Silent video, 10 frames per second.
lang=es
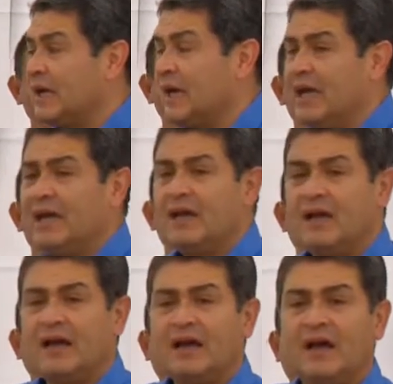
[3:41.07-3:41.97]
que
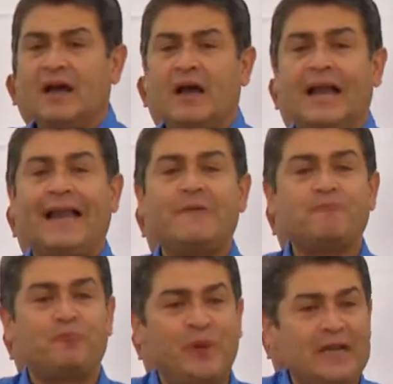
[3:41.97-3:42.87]

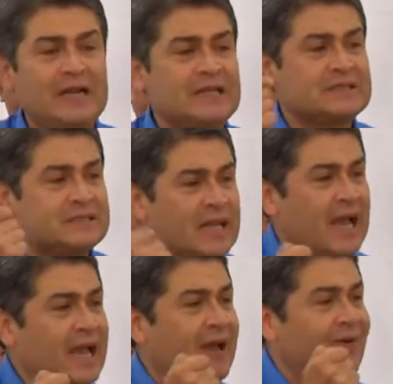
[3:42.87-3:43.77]
Lempira
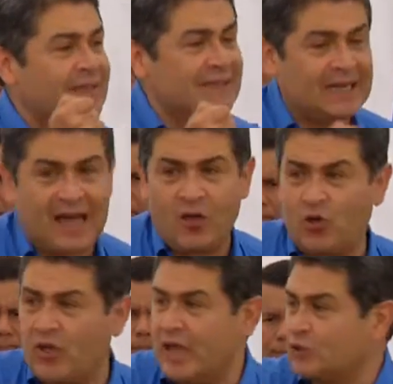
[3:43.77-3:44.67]
sea el
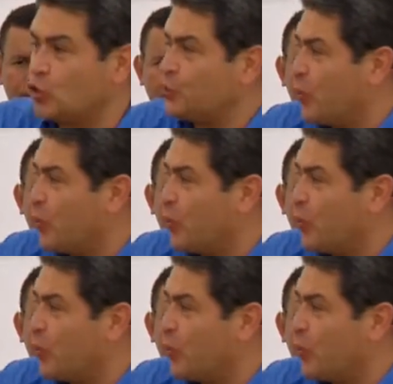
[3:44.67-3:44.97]
abanderado de estos